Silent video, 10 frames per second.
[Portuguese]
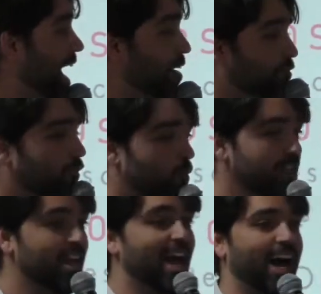
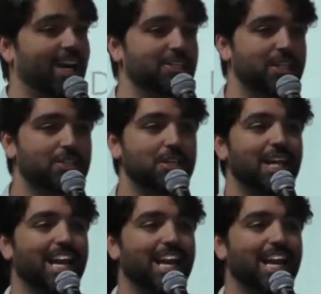foi a gente